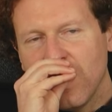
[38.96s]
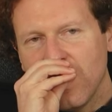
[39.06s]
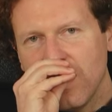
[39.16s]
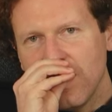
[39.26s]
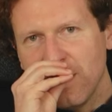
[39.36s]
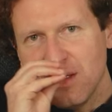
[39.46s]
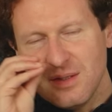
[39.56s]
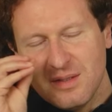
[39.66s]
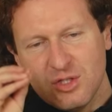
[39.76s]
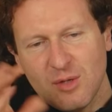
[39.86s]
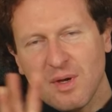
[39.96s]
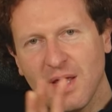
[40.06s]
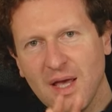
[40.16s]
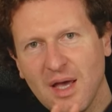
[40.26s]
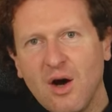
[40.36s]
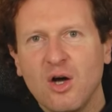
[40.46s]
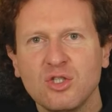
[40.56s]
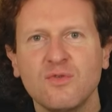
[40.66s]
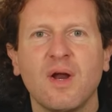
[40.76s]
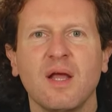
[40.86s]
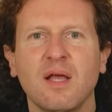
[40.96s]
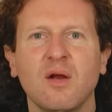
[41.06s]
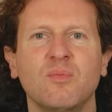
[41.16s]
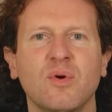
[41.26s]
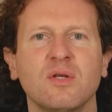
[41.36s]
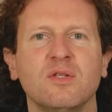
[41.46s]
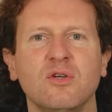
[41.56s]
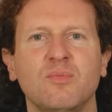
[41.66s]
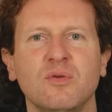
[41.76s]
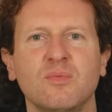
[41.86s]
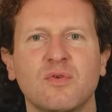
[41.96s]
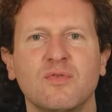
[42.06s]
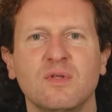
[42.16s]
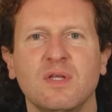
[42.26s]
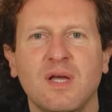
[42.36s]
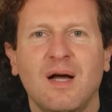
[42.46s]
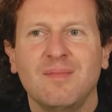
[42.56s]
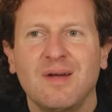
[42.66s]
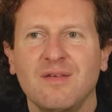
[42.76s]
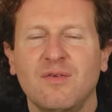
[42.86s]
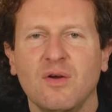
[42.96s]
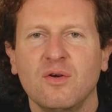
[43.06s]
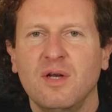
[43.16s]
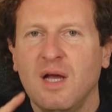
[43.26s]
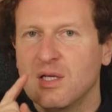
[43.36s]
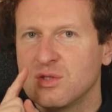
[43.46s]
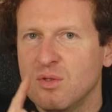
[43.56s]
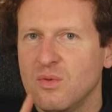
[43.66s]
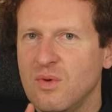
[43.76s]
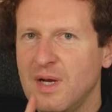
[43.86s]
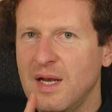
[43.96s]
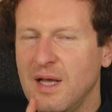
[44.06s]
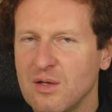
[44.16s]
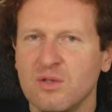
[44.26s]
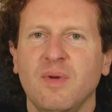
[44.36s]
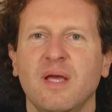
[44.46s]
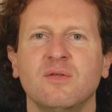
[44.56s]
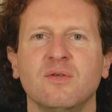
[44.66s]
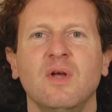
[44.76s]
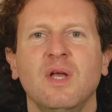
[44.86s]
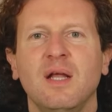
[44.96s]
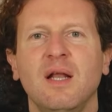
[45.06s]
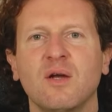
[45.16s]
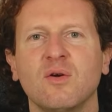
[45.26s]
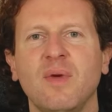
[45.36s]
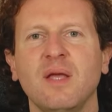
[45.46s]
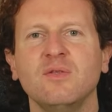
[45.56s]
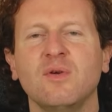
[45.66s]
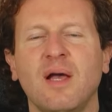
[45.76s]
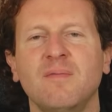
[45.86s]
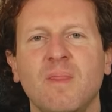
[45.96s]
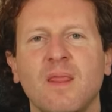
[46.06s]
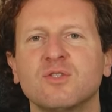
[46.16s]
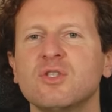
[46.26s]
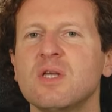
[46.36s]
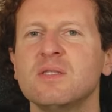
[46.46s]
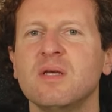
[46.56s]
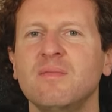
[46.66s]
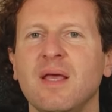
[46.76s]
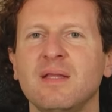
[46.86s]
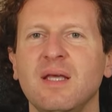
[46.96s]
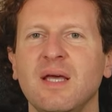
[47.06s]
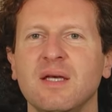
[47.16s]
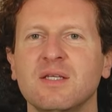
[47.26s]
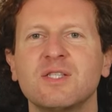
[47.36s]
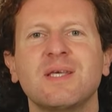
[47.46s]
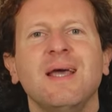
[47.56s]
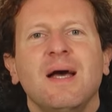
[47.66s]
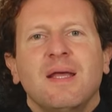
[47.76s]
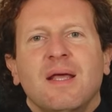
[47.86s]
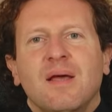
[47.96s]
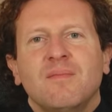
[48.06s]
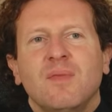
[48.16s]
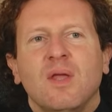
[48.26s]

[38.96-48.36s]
mm, diciamo che oggi vorrei andare un pochettino più in profondità. Riavolgo il nastro. Qual è l'argomento? L'argomento è sostanzialmente schiarire.